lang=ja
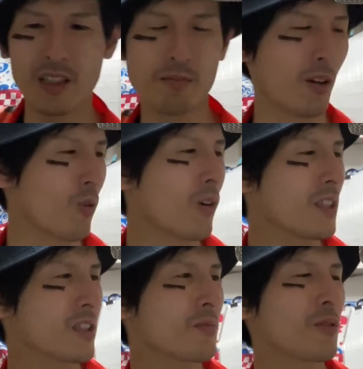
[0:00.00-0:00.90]
まあ、5
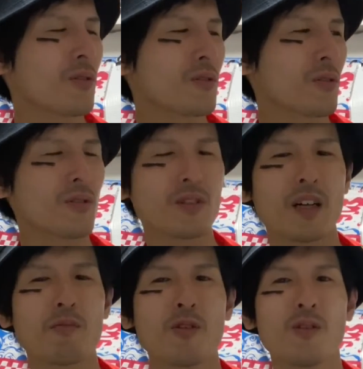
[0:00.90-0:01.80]
月病という
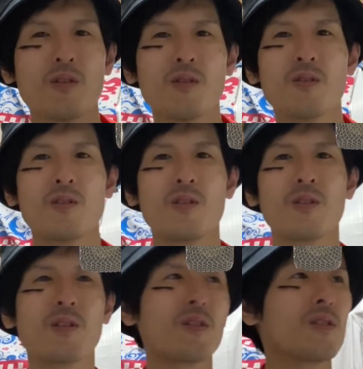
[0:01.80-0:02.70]
かもう、
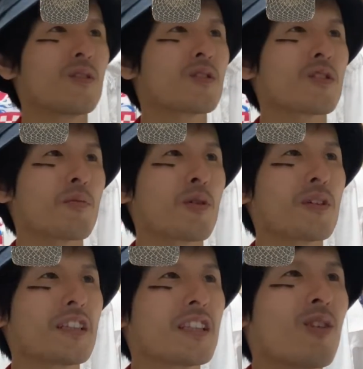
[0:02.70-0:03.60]
ちょっと
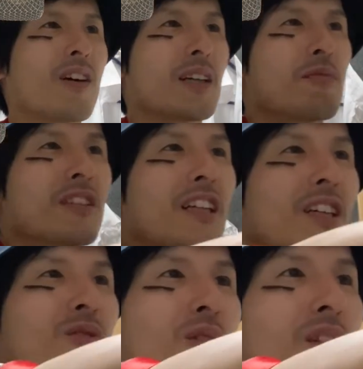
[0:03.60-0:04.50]
病院に行った方がいいかもしれない、
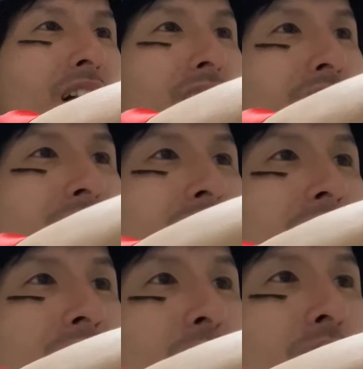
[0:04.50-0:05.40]
それは。さ
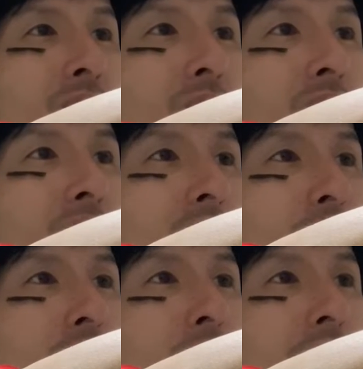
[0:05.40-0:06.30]
あ、行きましょ
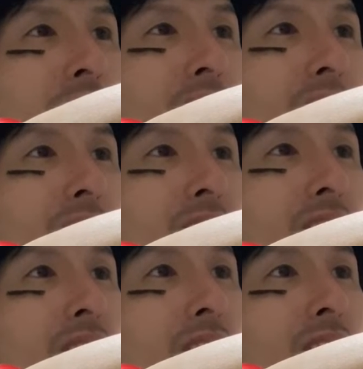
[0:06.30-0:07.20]
う。ぶしみさん。
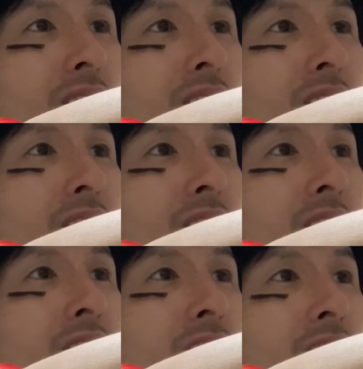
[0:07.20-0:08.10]

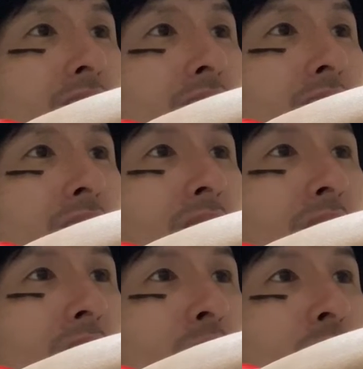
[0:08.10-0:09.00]
えー、あ
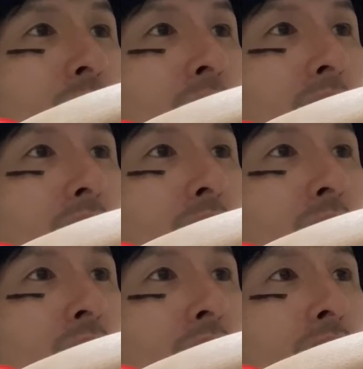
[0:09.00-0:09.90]
れ、
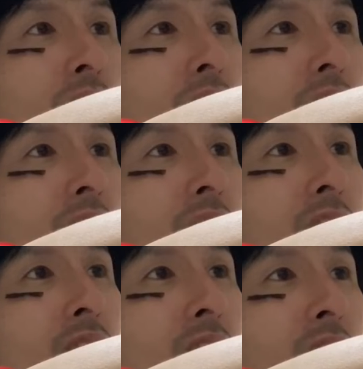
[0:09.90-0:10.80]
え、いけるか
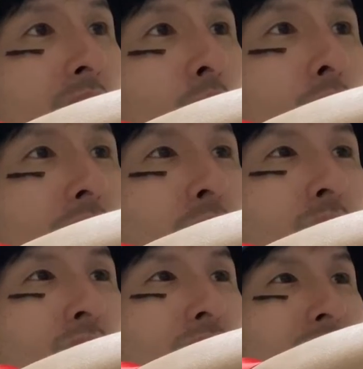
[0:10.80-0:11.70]
恋
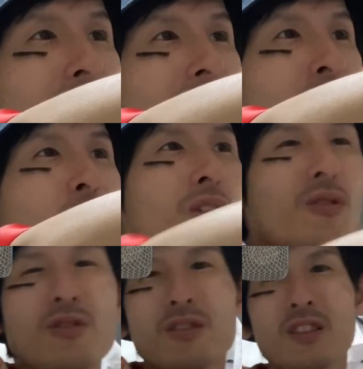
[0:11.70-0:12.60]
クって、あ、恋
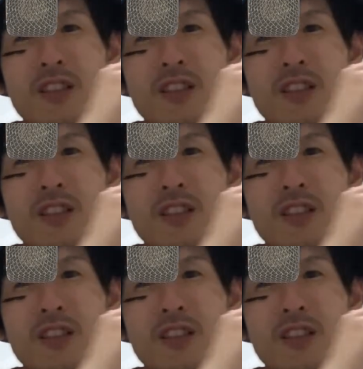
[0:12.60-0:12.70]
クって